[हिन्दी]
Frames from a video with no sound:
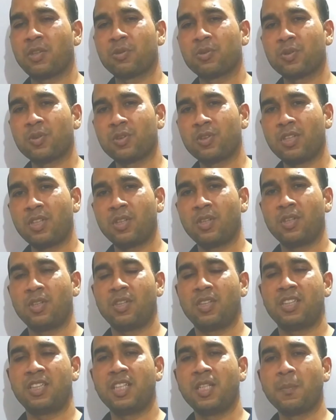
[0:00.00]
तो उसको
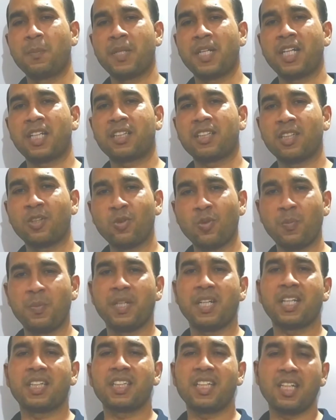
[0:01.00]
तीन पे करते हैं दो
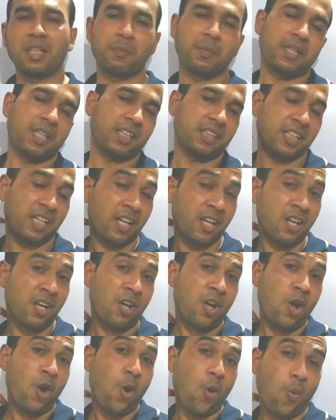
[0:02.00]
पे करते हैं एक पे करते
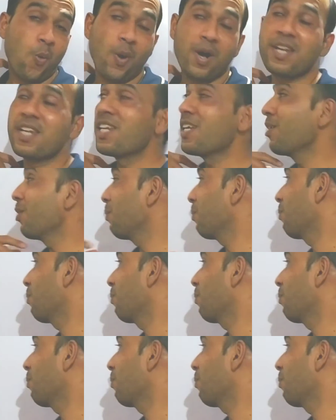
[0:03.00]
हैं वही